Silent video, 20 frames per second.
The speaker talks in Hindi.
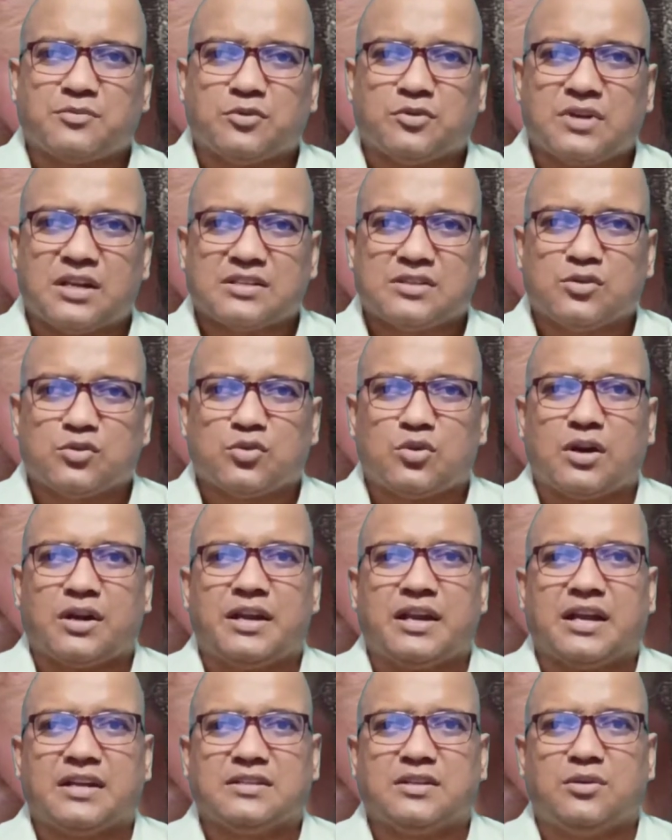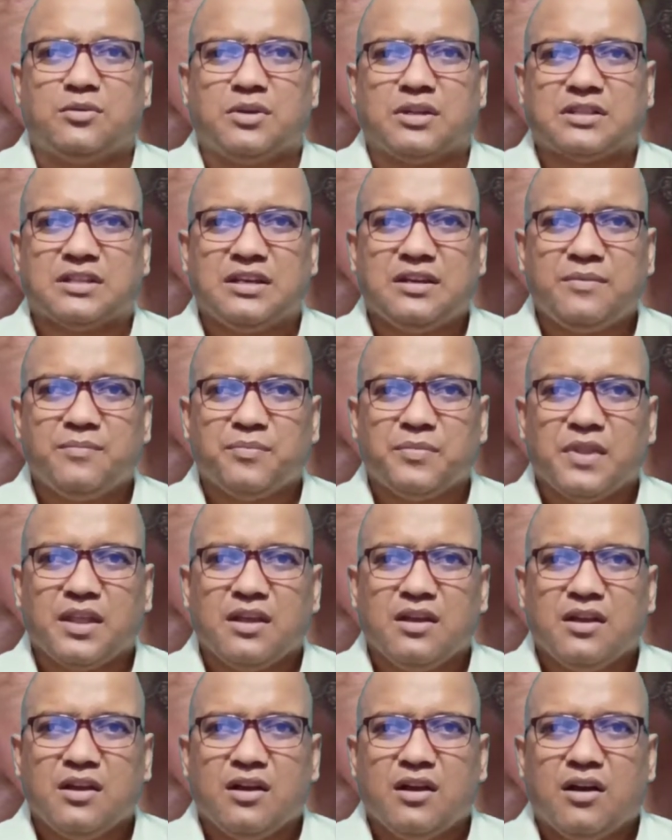जरूरत है साफ सुथरा से उसको रखने का
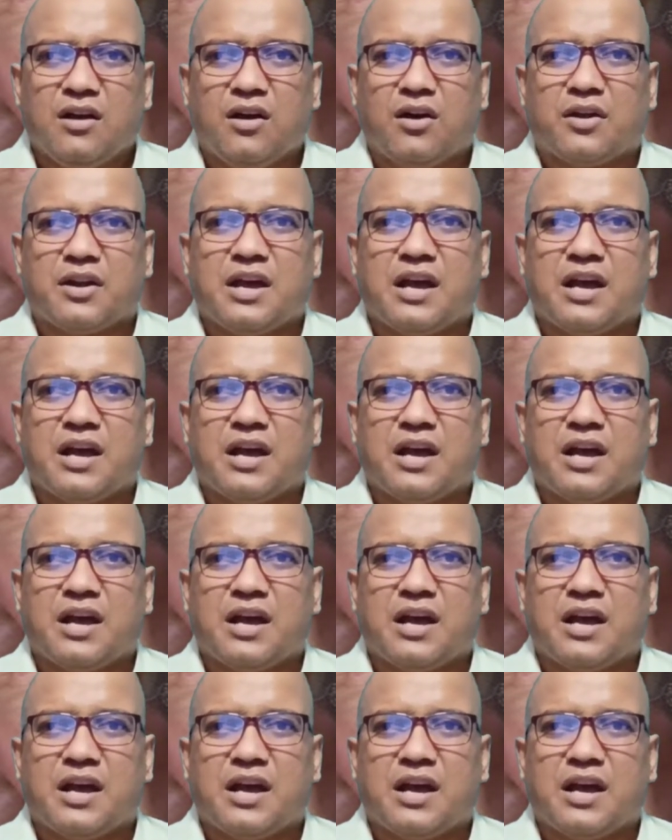जरूरत है